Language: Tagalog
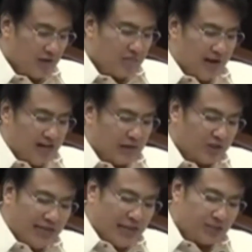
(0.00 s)
by
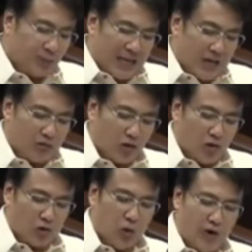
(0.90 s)
themselves without
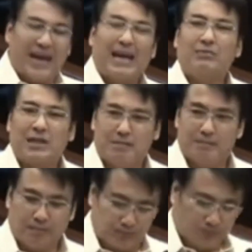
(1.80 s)
those who aim
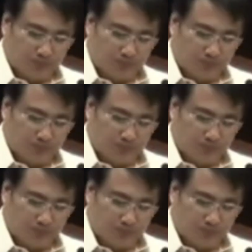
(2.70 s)
them